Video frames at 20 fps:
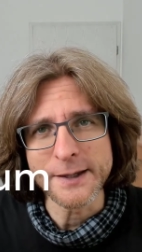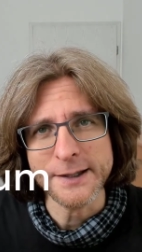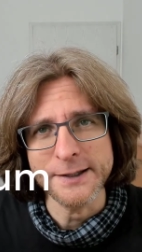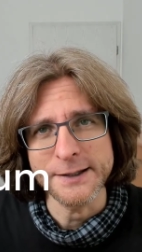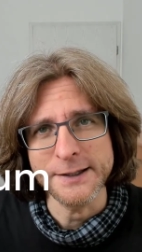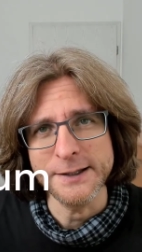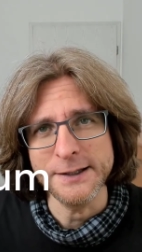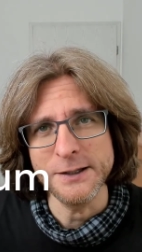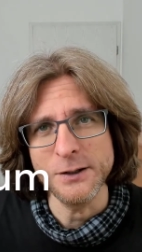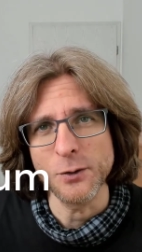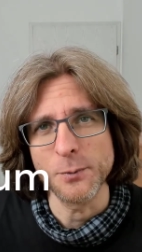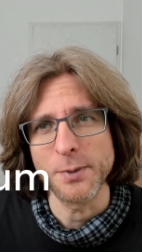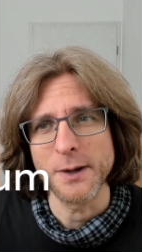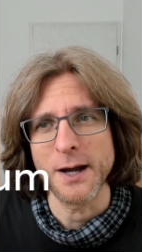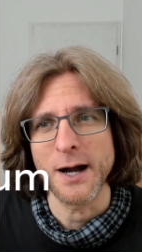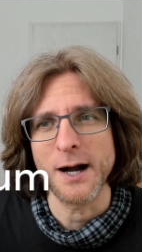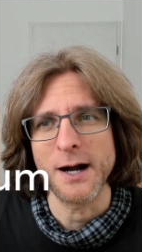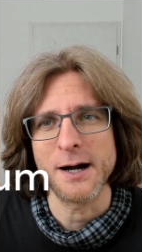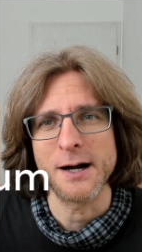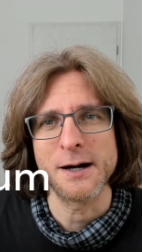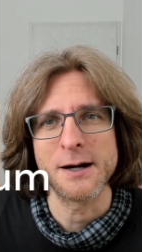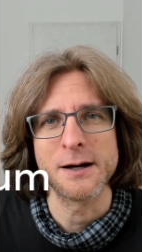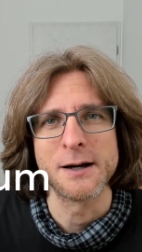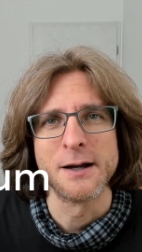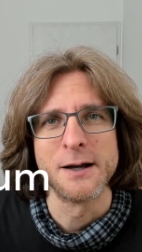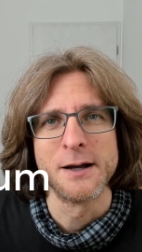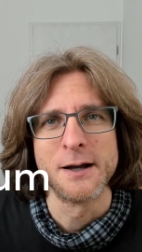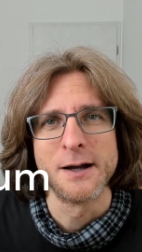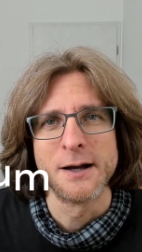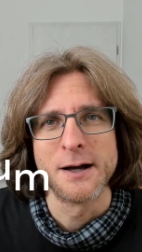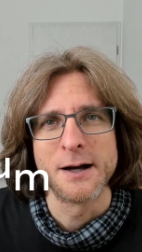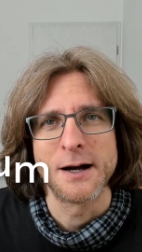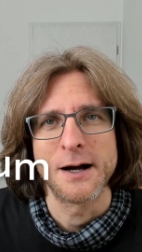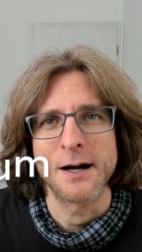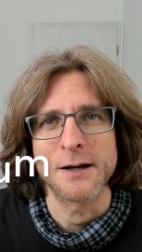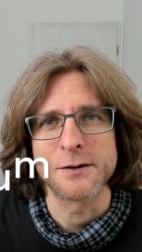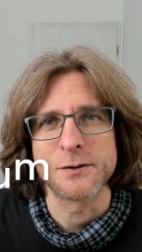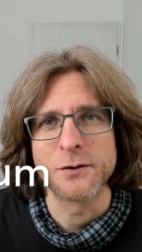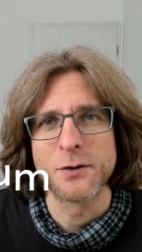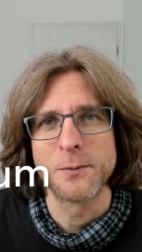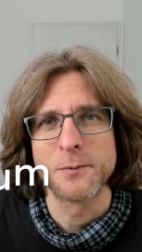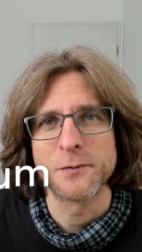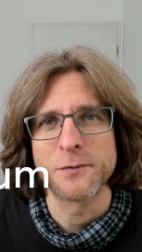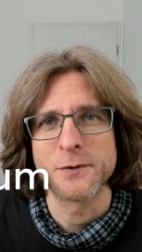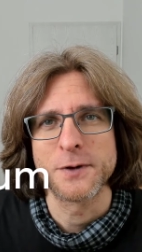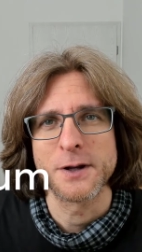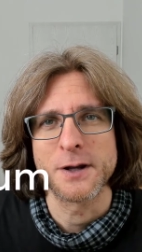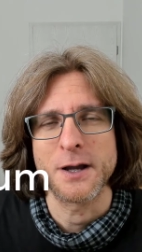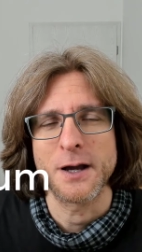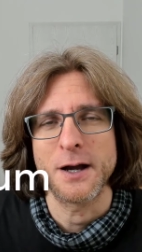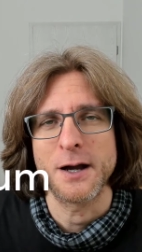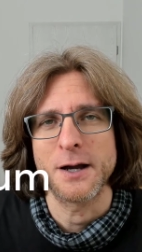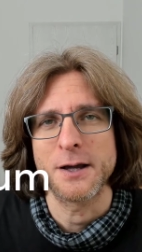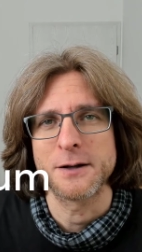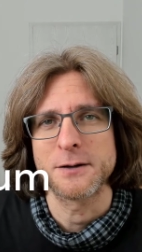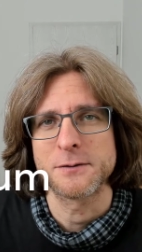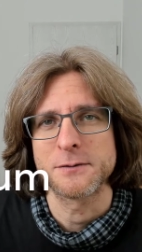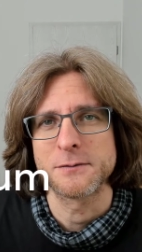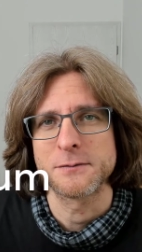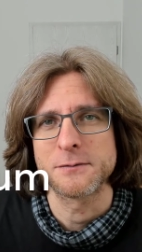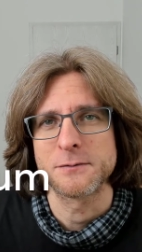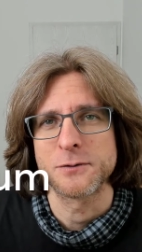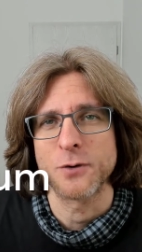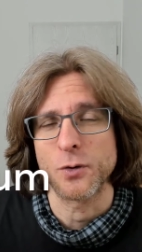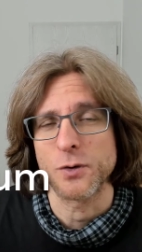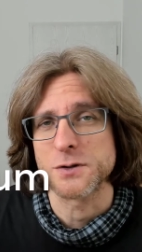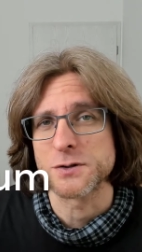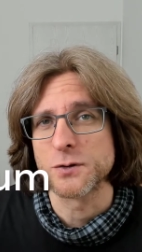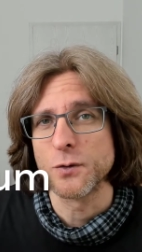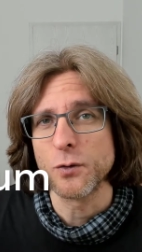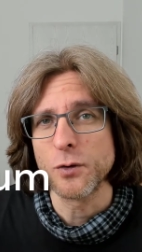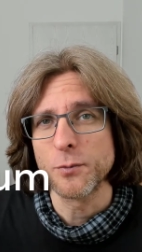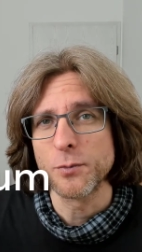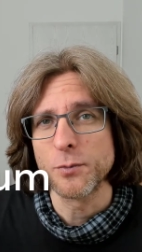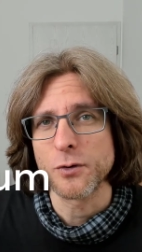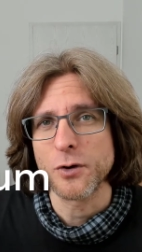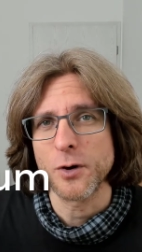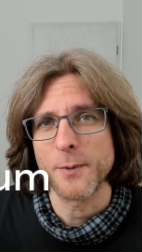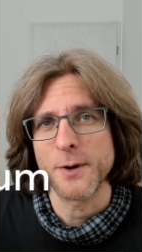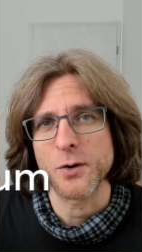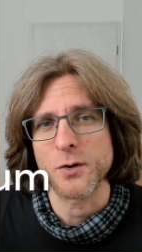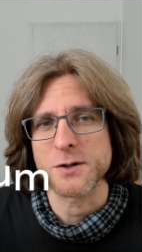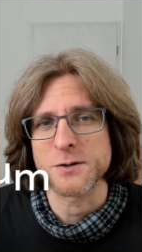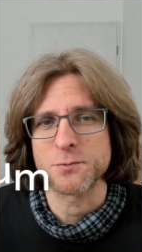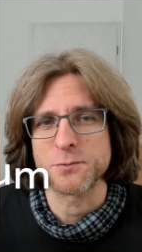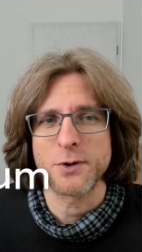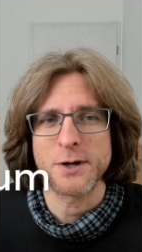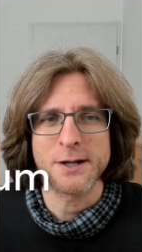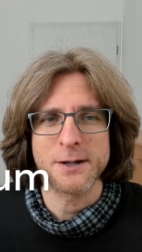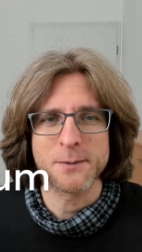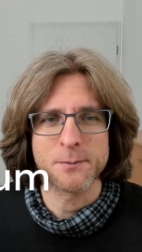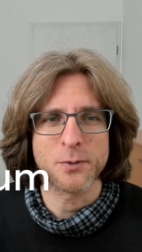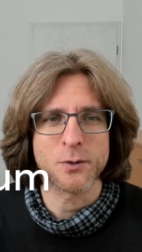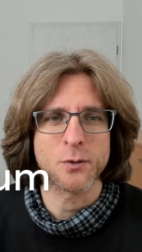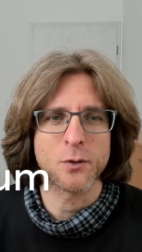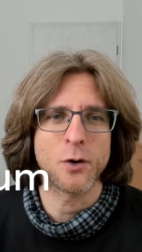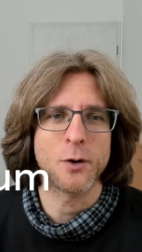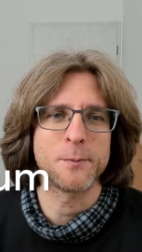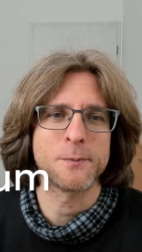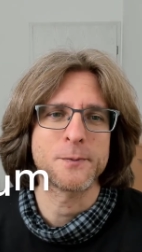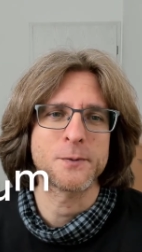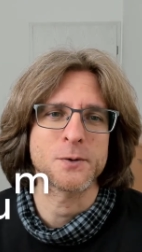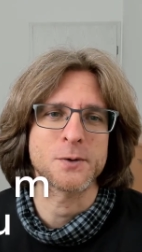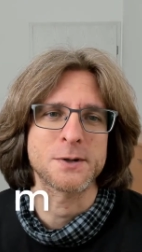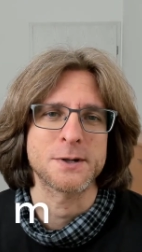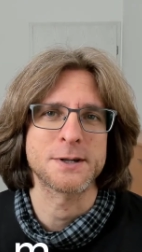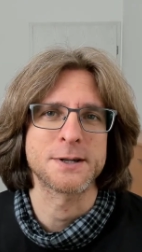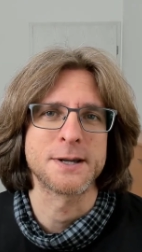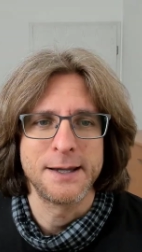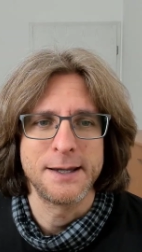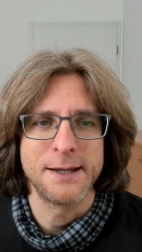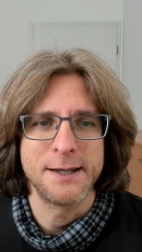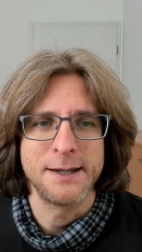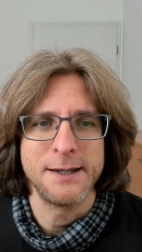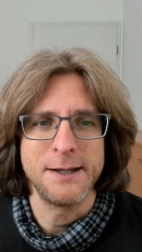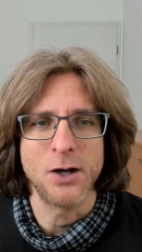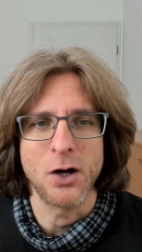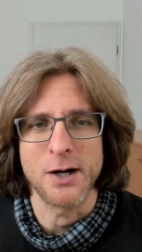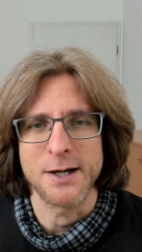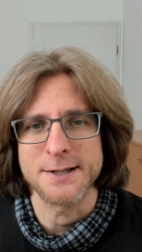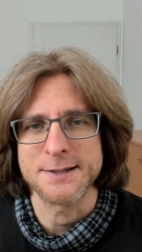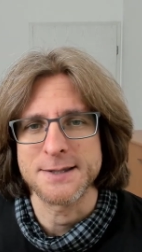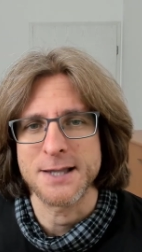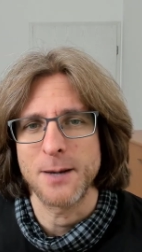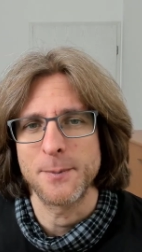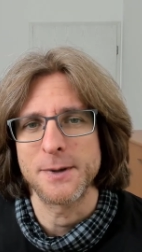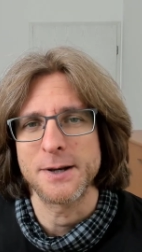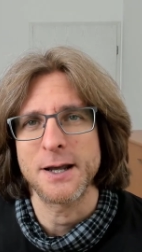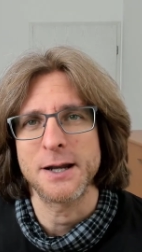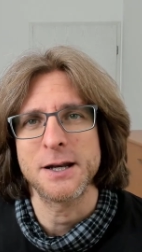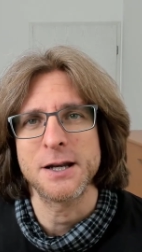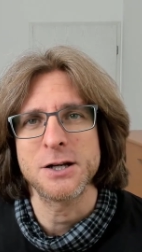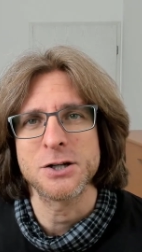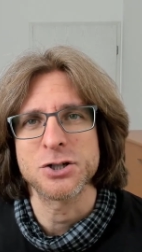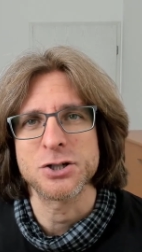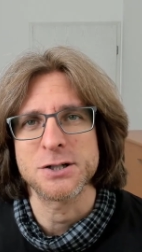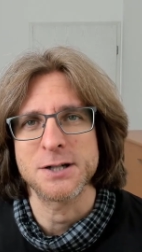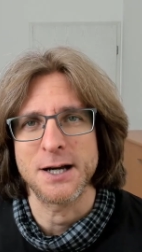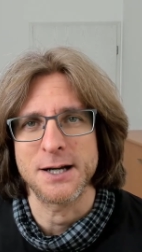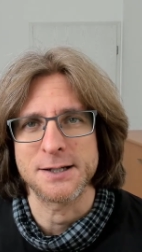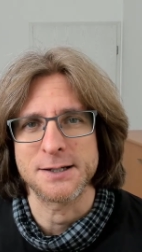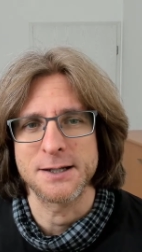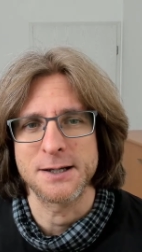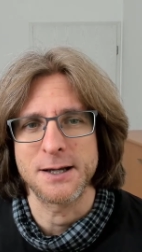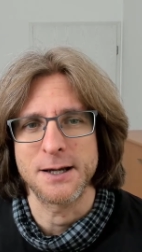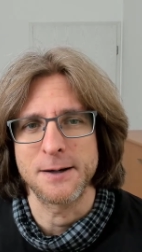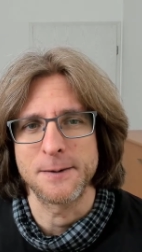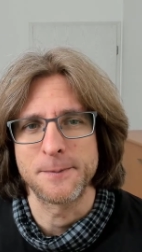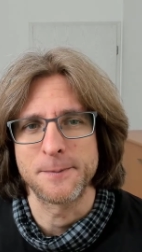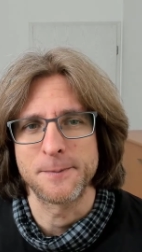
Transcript: Die IOBH hat künftig ein neues Logo bekommen, ein neues Branding bekommen und ja, ist damit an den Start gegangen.